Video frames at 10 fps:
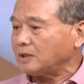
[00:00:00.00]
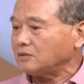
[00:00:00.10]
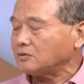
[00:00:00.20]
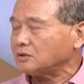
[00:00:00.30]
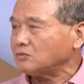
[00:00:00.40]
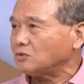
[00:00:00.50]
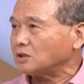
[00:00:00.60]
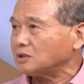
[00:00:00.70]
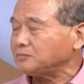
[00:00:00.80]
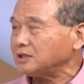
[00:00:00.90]
不胖，就是
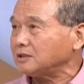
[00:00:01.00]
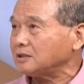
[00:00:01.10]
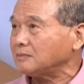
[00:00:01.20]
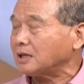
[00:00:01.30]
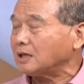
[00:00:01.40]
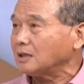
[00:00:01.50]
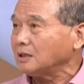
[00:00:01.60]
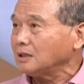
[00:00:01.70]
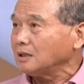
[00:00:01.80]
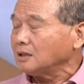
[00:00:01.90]
我是平时吧。
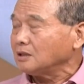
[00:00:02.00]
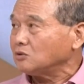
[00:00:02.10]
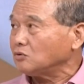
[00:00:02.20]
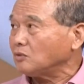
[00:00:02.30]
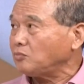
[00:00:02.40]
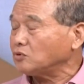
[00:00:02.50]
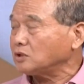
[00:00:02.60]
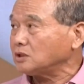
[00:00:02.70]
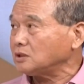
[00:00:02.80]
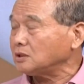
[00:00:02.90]
如果不
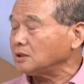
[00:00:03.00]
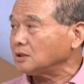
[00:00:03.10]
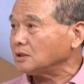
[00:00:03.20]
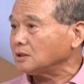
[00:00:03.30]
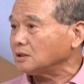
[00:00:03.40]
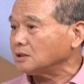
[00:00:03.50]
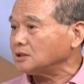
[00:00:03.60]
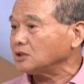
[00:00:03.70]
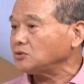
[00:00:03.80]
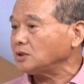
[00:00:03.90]
吃那个
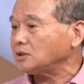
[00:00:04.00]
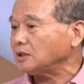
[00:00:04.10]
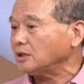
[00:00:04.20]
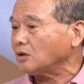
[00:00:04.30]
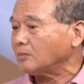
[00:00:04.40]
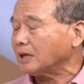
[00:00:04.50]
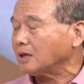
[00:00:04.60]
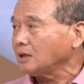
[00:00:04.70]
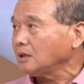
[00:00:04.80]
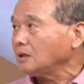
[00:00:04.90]
降血脂的药
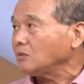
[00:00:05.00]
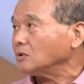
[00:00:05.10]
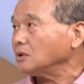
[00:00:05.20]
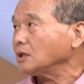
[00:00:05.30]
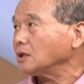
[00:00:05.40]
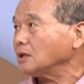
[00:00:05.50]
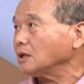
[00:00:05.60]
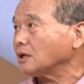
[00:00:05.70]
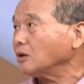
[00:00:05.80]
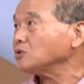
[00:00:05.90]
吧，我那
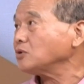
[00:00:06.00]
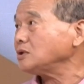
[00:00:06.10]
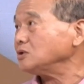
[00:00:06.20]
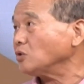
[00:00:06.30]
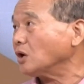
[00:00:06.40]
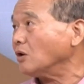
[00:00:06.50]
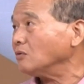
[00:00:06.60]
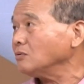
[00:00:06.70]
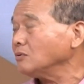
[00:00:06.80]
个甘油三酯就高，